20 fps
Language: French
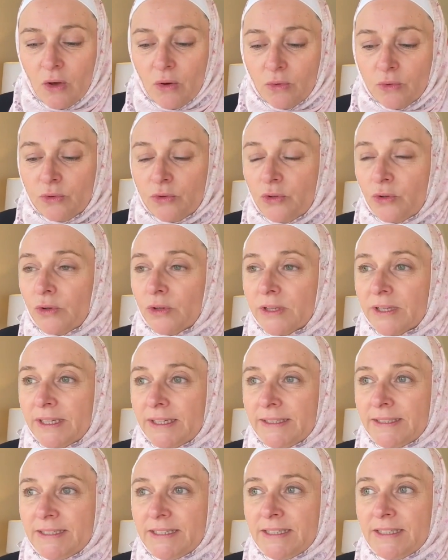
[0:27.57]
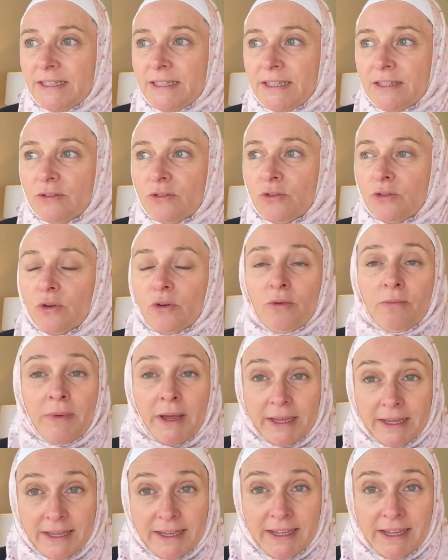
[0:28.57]
ou de critiques sur le
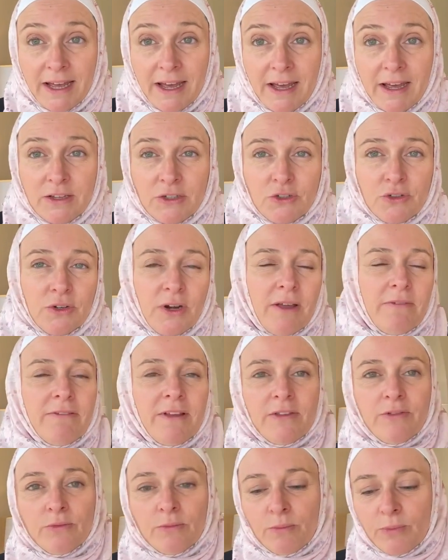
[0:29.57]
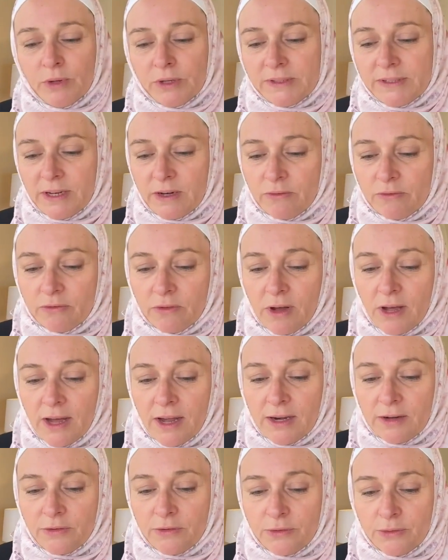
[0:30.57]
maquillage, sur la façon de porter le
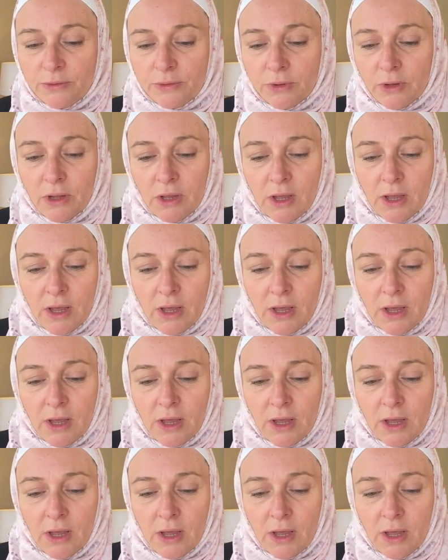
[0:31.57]
voile, sur,